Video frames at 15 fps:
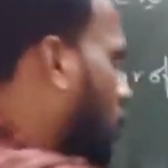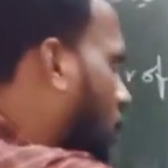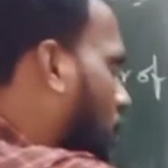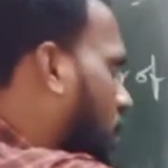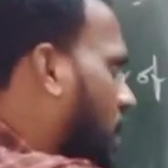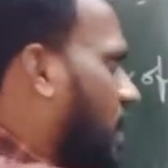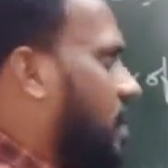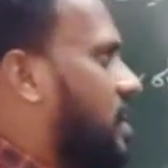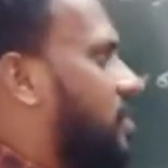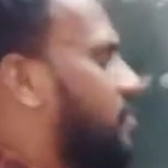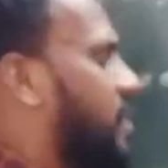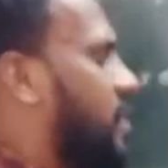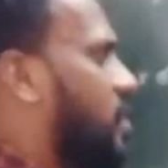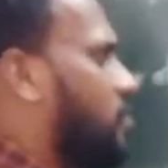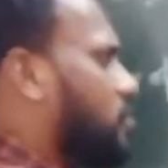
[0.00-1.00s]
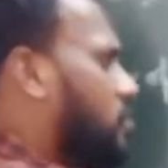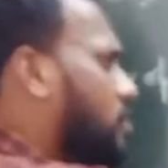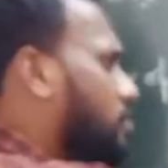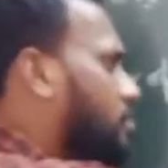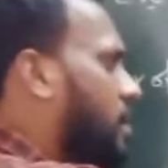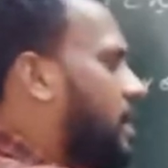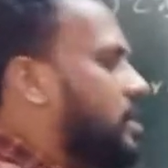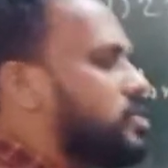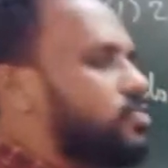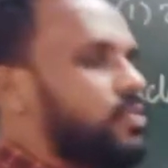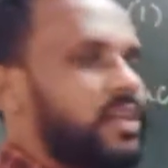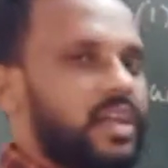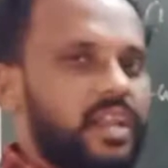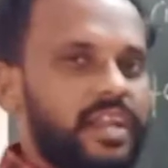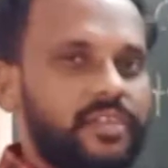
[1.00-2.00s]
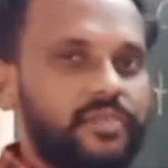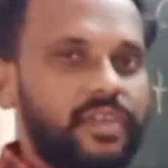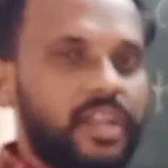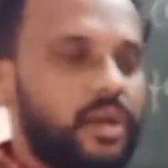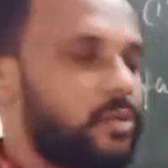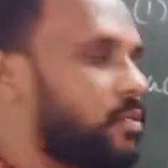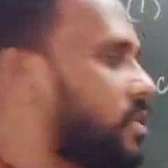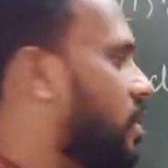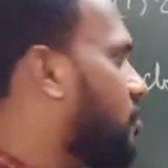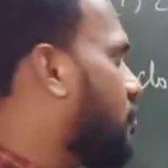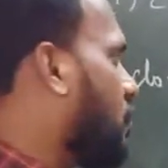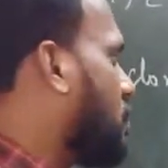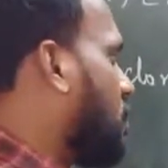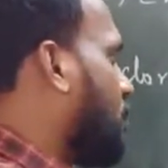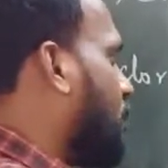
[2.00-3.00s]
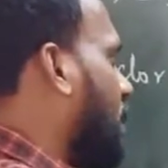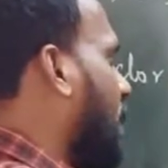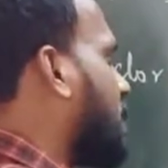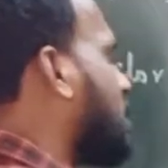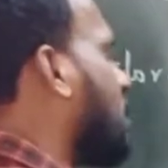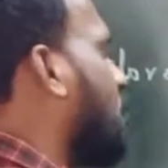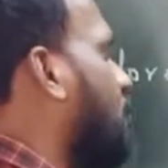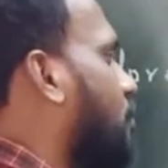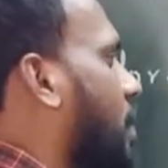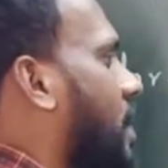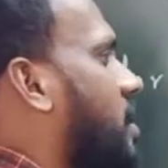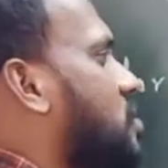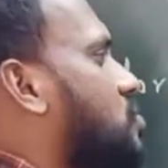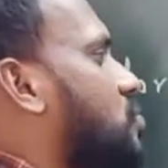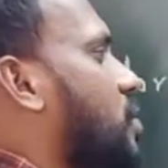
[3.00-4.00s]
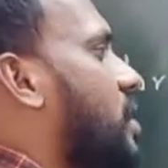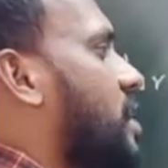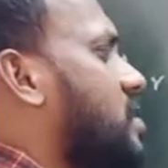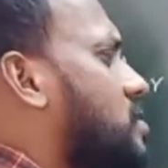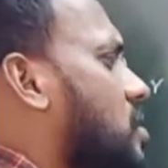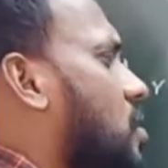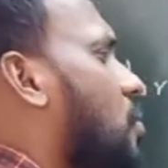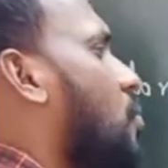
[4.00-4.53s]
ஒன்னால் டிவைட் ஆகும் மைனஸ் ஒன்னால் டிவைட் ஆகும் தர்ஃபோர் த ஃபேக்டர் ஆஃப் மைனஸ் ஒன் இஸ்